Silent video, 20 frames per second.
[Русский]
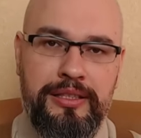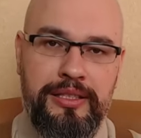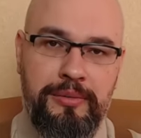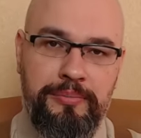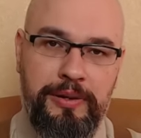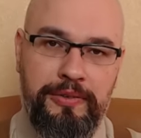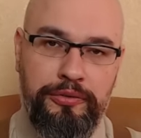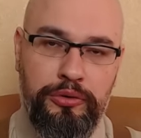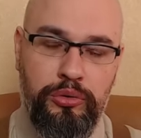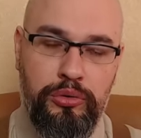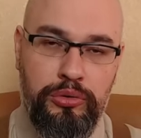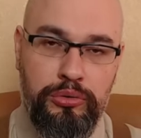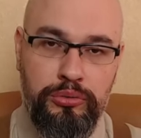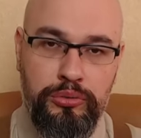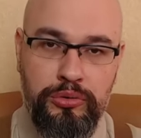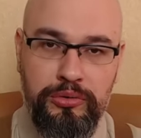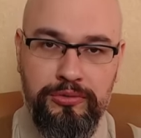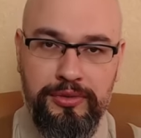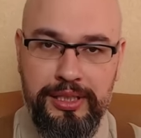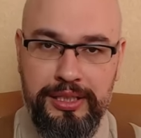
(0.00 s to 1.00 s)
на
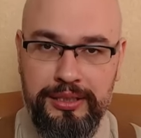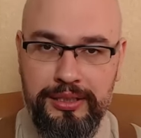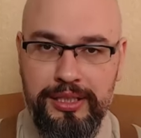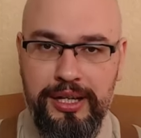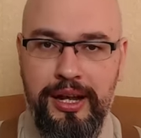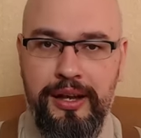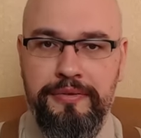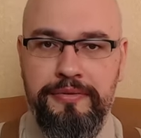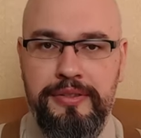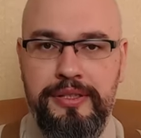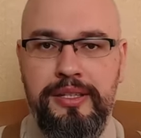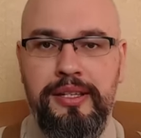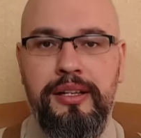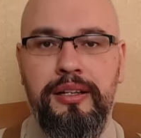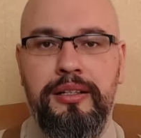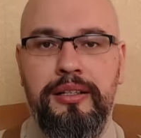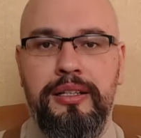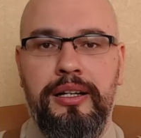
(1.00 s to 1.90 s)
повторную ВЛК всех,